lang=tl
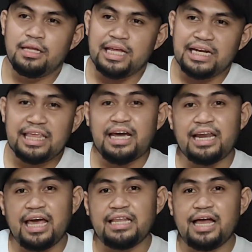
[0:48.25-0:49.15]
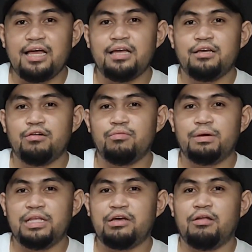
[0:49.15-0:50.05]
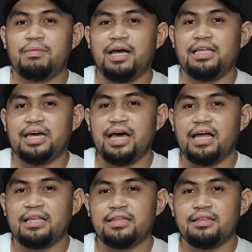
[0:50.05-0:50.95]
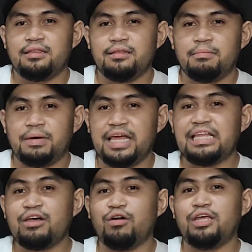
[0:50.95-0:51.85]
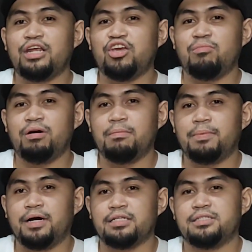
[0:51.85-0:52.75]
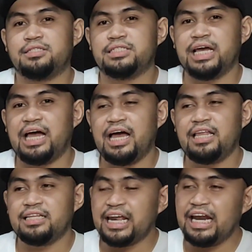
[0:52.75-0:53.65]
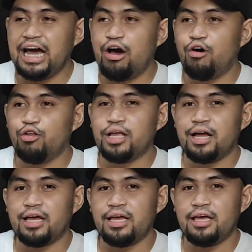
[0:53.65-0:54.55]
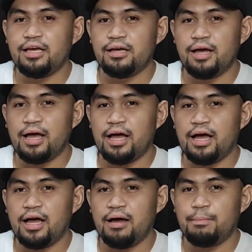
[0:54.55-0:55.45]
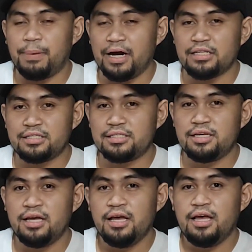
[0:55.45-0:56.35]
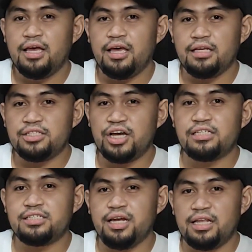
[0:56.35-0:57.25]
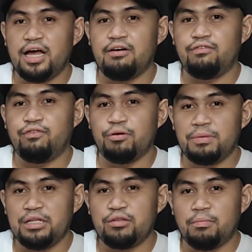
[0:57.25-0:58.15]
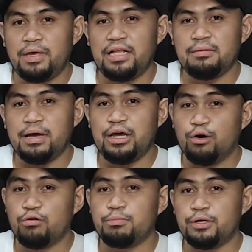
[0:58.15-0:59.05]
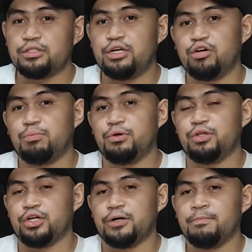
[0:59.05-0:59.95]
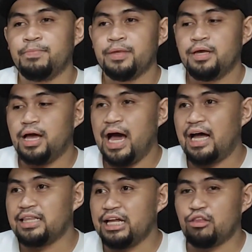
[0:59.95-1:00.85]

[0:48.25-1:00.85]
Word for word: nag-decline na yung Bitcoin mining at pinenta ko na rin yung ibang parts. Uh, nagtira lang ako ng uh, parts just enough for me to build my own personal computer. At